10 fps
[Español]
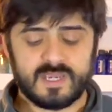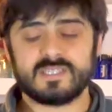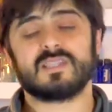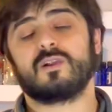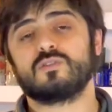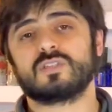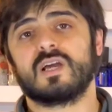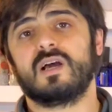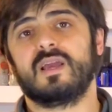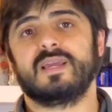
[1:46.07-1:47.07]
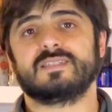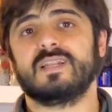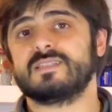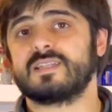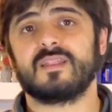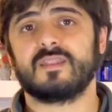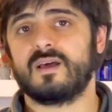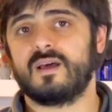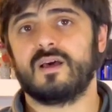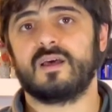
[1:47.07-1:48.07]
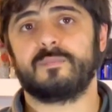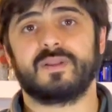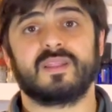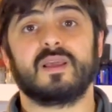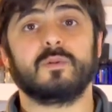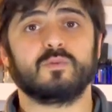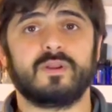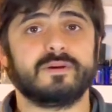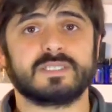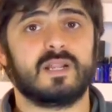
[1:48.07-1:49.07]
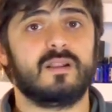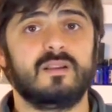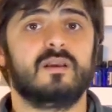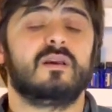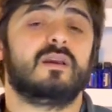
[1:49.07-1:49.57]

Esta rosca es el estándar prácticamente universal